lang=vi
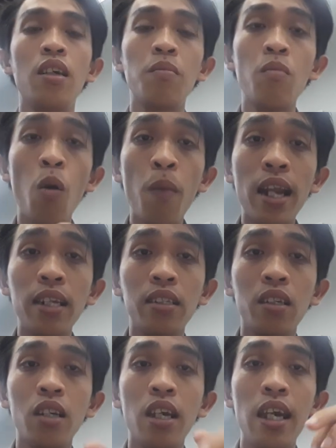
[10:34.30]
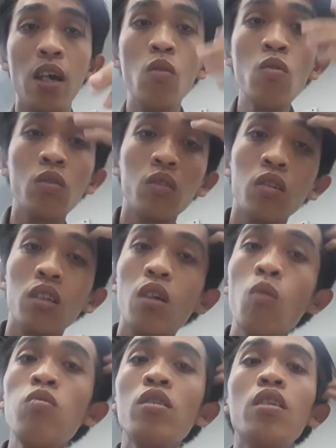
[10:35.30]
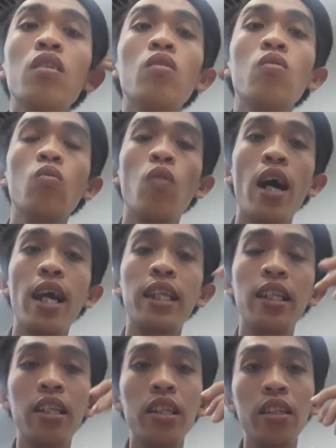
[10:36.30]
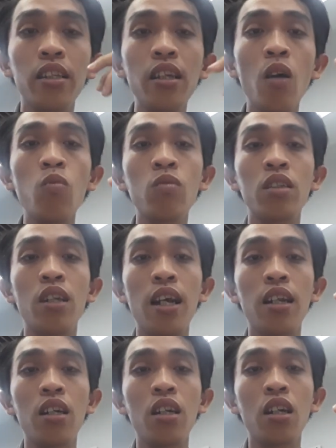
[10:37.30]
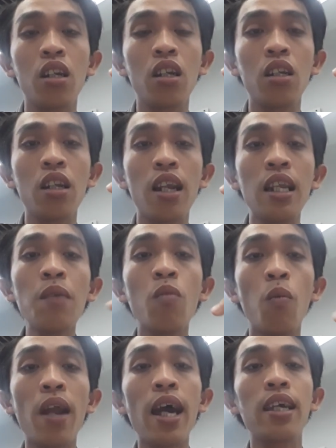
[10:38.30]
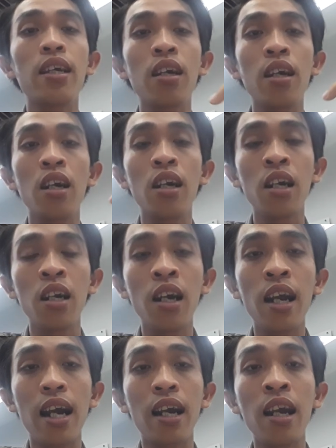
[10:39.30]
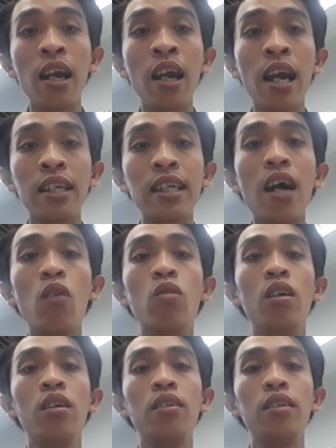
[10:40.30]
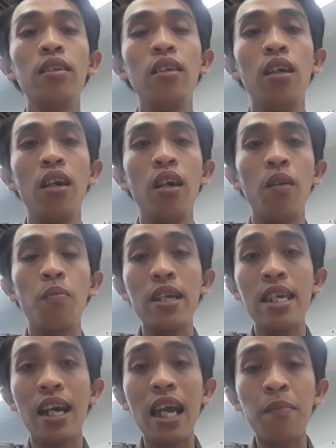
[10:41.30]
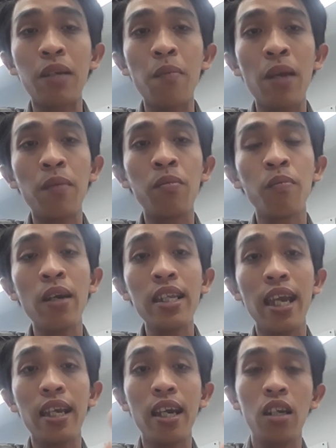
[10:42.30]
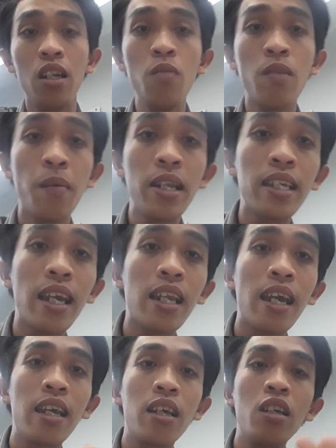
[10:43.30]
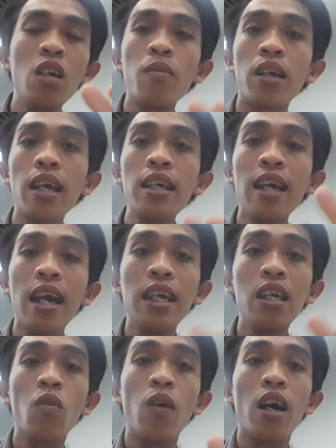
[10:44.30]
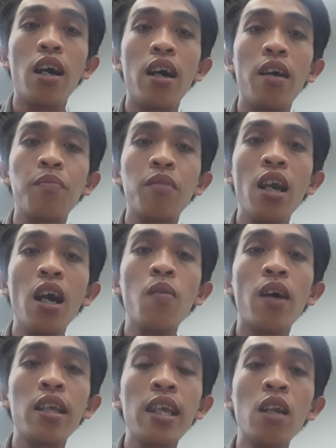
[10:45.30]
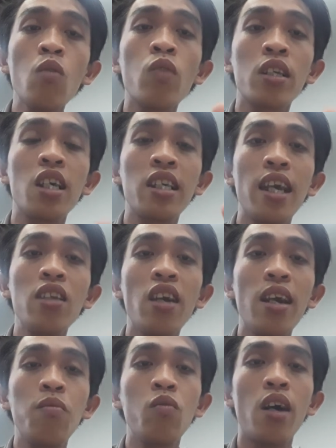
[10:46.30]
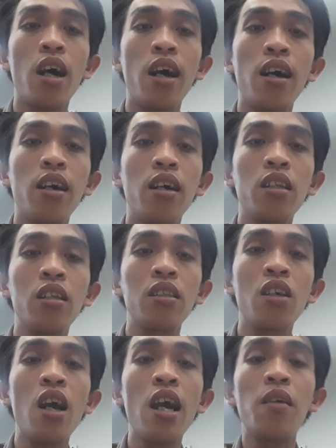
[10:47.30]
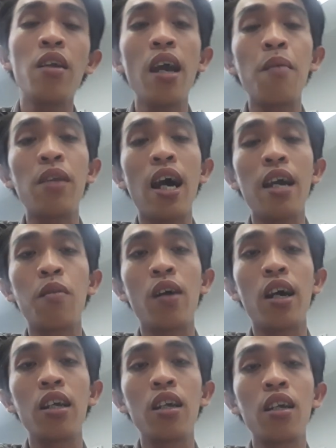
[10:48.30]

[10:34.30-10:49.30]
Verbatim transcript: mong anh hiểu đúng hoài trong thành thất bồng lai ra, ra sao bây giờ em tạm biệt mấy anh chị nha nếu mà mấy anh chị thì nếu mà thấy hay và nhớ và nhấn nút và chia sẻ cho em và cho em, em lại và